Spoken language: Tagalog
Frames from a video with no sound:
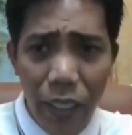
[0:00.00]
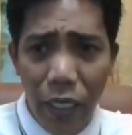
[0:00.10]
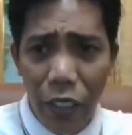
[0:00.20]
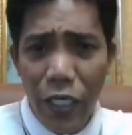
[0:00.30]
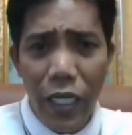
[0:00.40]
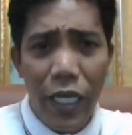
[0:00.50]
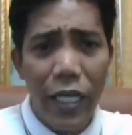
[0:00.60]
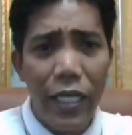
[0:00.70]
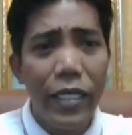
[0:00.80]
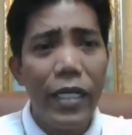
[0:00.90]
ano yan eh,
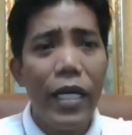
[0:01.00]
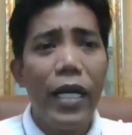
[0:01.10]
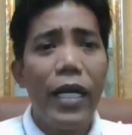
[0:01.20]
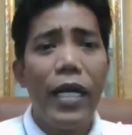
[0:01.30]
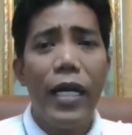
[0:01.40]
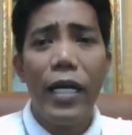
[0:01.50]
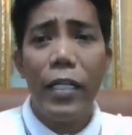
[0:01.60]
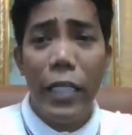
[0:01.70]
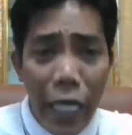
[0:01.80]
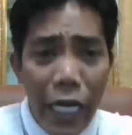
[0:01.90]

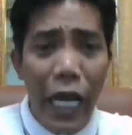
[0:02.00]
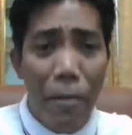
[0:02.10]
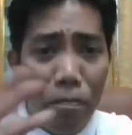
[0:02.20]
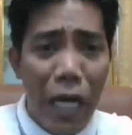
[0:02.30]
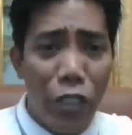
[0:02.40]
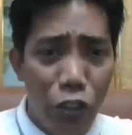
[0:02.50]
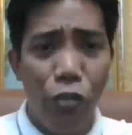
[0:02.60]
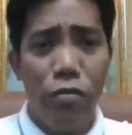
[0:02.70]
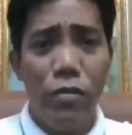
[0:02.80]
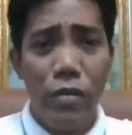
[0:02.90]
uh, yan ang ambag
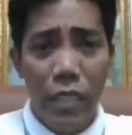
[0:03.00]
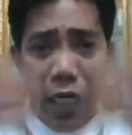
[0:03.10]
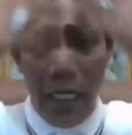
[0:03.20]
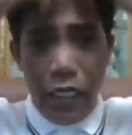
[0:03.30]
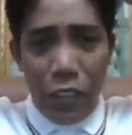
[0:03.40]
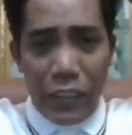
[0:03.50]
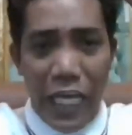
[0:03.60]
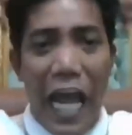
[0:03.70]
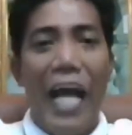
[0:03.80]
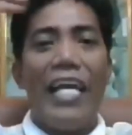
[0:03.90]
nyo ha,
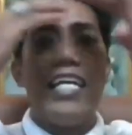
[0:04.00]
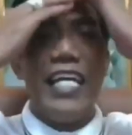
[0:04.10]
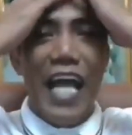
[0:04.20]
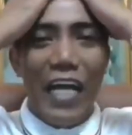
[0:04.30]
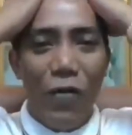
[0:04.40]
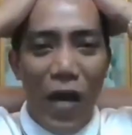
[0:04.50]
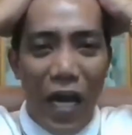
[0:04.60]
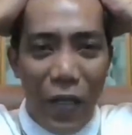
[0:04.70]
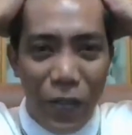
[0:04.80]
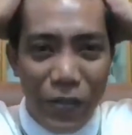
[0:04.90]
sa aking ginagawa
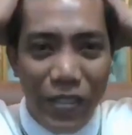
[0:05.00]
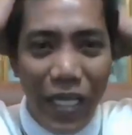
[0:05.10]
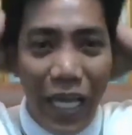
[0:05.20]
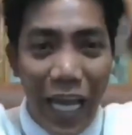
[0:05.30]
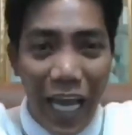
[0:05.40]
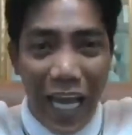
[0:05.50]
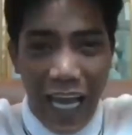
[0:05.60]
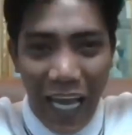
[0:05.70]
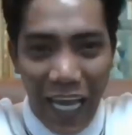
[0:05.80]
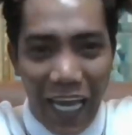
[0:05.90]
ngayon.
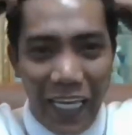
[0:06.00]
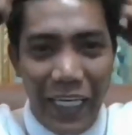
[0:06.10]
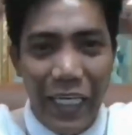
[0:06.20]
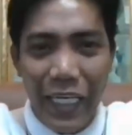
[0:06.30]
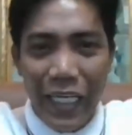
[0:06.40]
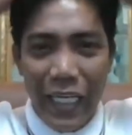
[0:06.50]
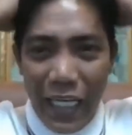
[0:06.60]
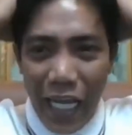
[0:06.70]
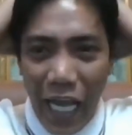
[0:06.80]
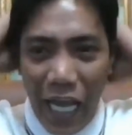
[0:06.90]
Ayan.
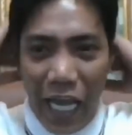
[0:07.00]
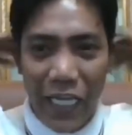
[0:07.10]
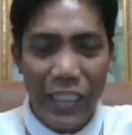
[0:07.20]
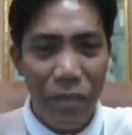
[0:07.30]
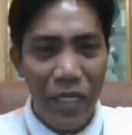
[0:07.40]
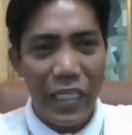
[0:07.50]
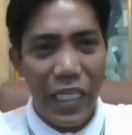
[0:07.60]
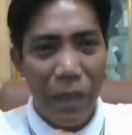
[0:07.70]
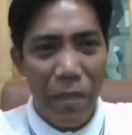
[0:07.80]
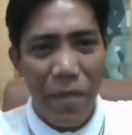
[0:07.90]
Ika nga eh, sa
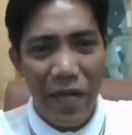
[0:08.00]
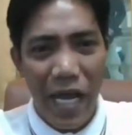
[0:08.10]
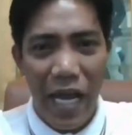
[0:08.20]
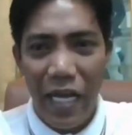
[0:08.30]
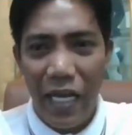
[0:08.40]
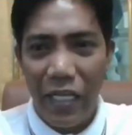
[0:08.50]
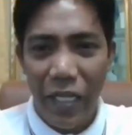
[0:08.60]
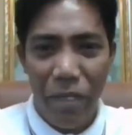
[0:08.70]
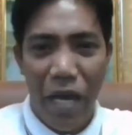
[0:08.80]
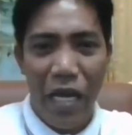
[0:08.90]
maliit na kapamaraanan,
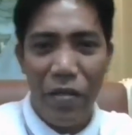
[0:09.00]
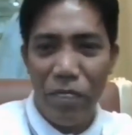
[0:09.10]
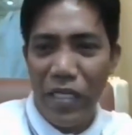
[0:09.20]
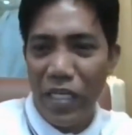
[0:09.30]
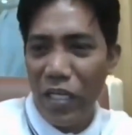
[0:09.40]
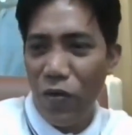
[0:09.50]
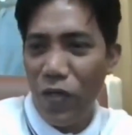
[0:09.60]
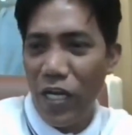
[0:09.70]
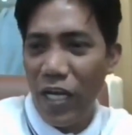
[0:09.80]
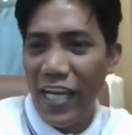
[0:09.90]
eh, malami, binigyan
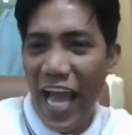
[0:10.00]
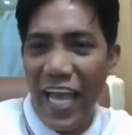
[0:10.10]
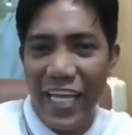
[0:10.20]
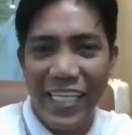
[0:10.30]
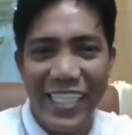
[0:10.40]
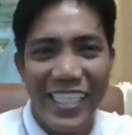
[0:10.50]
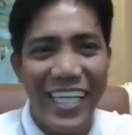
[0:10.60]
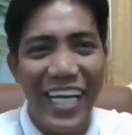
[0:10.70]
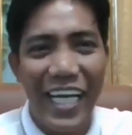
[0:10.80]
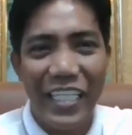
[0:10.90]
nyo ako ng like,
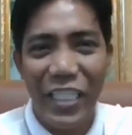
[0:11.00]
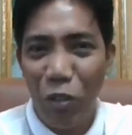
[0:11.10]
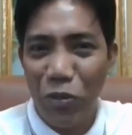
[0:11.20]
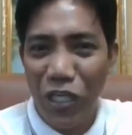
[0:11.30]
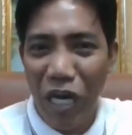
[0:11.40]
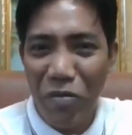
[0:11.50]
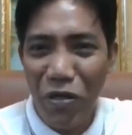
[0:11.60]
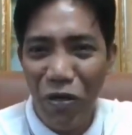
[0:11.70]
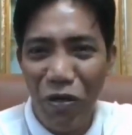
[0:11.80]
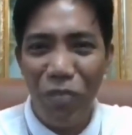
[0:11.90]
uh, sinubscribe
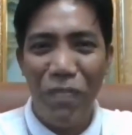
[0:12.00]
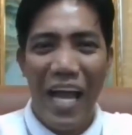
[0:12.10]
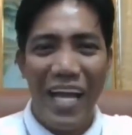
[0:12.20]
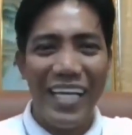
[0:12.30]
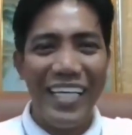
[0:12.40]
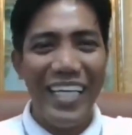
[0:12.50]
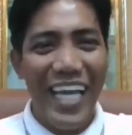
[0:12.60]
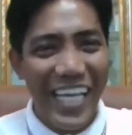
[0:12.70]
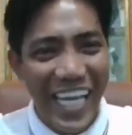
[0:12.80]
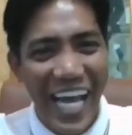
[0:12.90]
nyo ako, pak,
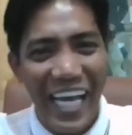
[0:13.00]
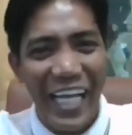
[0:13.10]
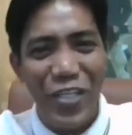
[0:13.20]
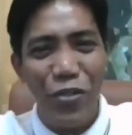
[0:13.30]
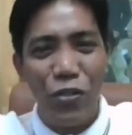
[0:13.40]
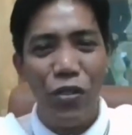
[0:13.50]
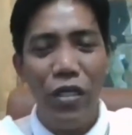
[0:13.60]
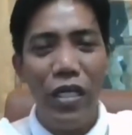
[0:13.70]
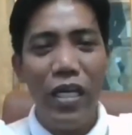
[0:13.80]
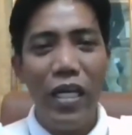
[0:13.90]
ikinalat eh, nyo to.